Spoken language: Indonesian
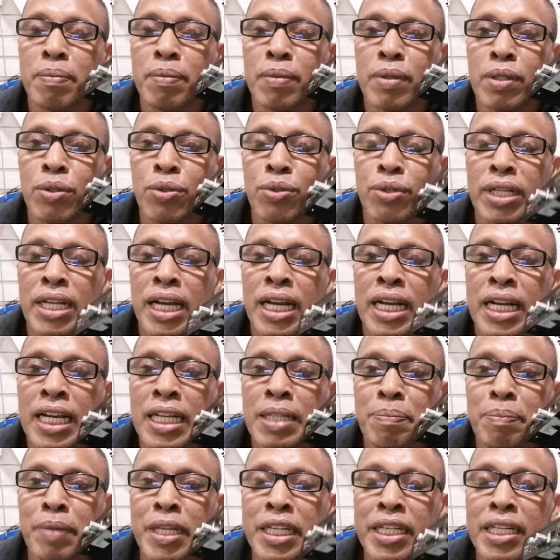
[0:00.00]
gunakan
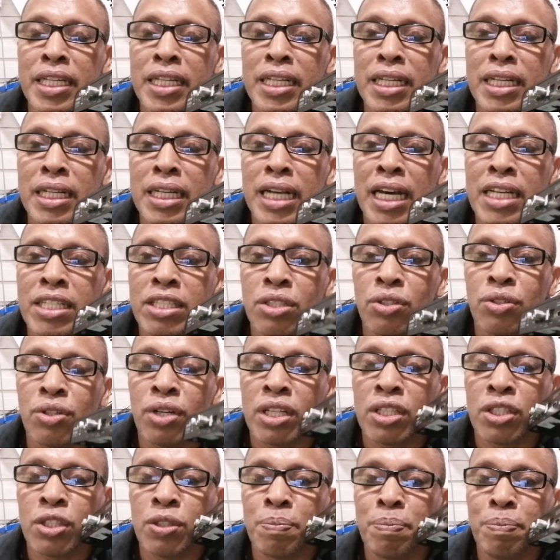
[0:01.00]
piring Astro
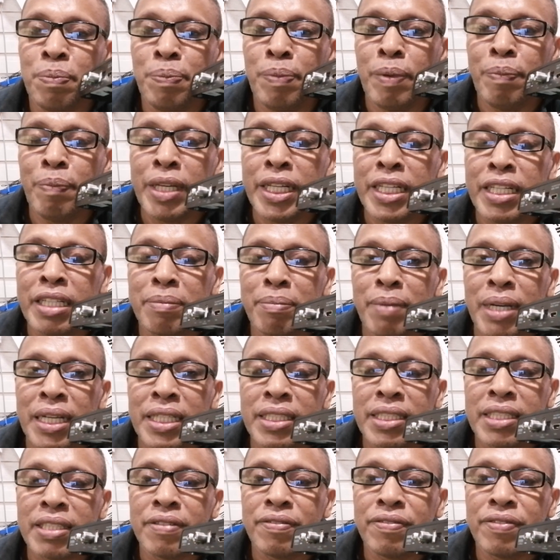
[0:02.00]
atau piring My
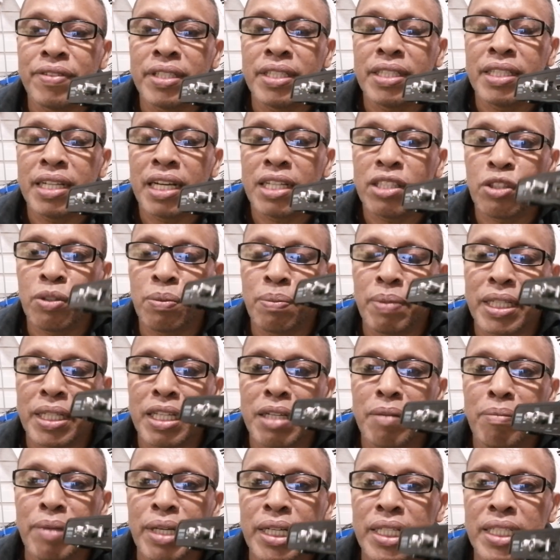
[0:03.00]
TV atau
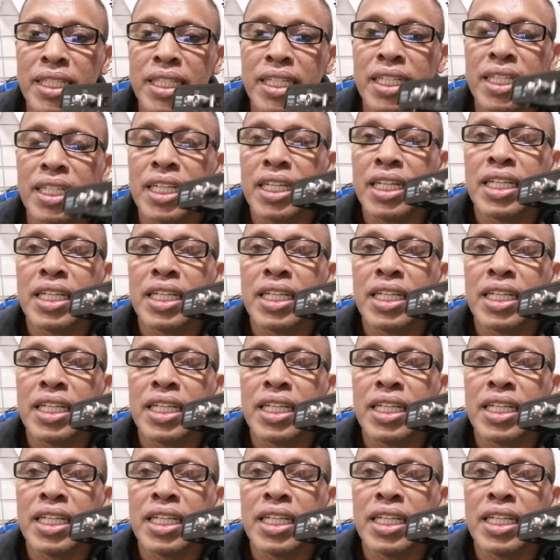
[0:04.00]
bagaimana?